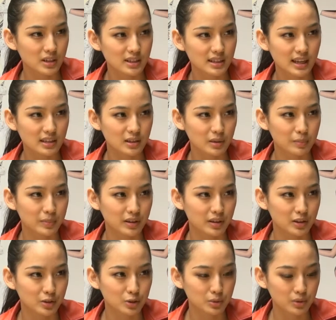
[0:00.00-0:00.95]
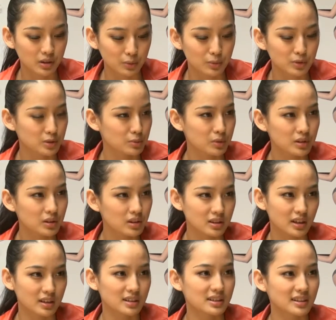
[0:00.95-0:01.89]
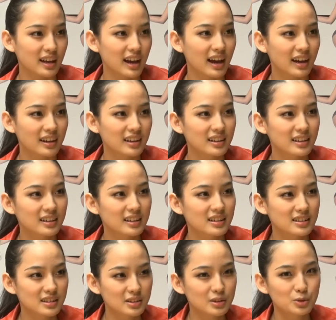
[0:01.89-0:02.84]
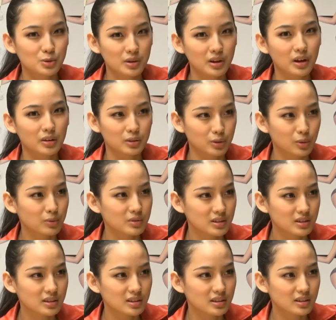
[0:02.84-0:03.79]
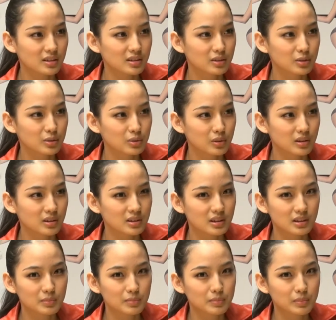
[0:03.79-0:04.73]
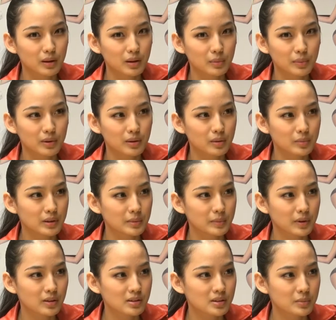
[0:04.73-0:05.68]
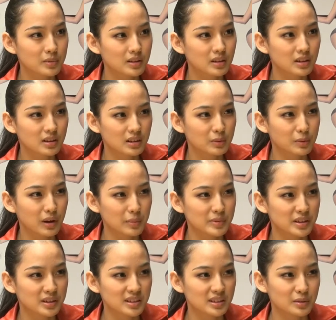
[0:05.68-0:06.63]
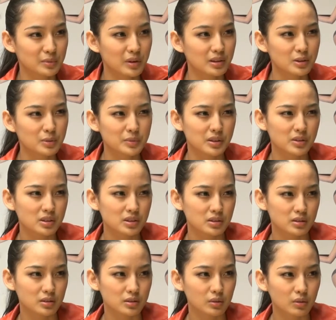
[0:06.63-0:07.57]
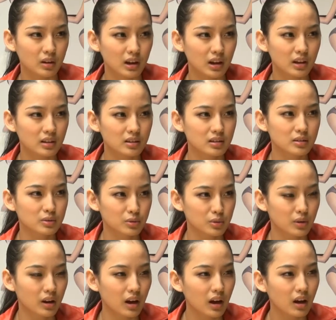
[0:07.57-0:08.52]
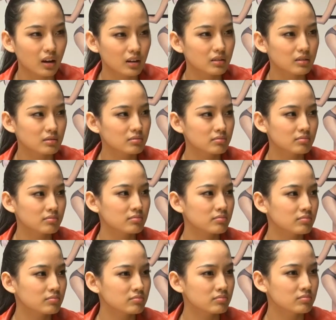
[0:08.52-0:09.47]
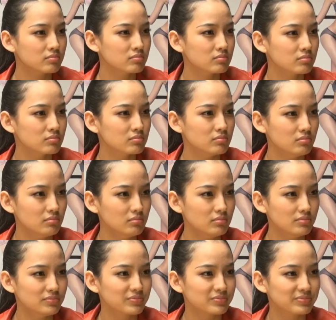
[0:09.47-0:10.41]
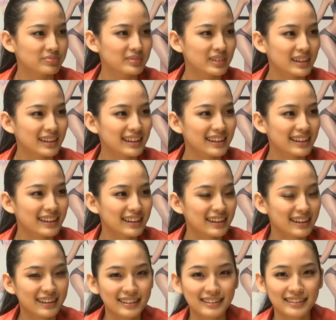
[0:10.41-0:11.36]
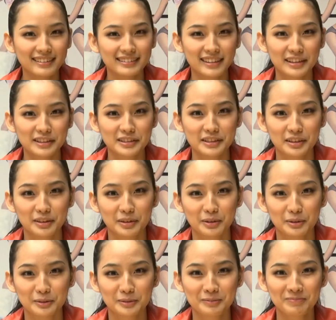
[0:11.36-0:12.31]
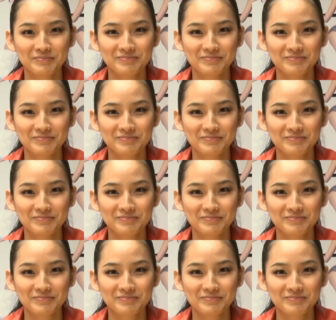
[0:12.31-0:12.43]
西在身边，你就会无时无刻的想起他，这是最好的东西。对，像包包、皮包什么的那个我还比较喜欢，就比较实用嘛。对啊。那现在有男朋友吗？单身喽，